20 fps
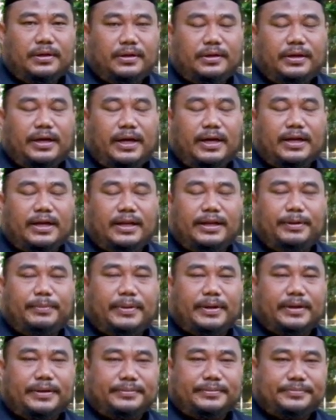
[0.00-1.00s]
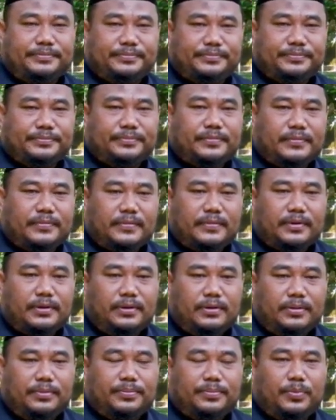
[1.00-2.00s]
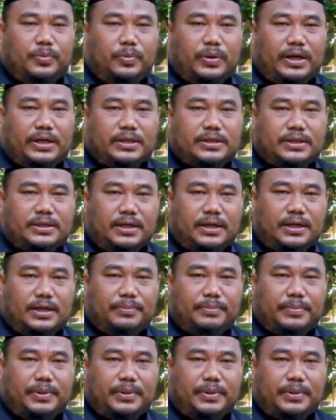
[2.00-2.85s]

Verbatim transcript: Yang kelima, puasa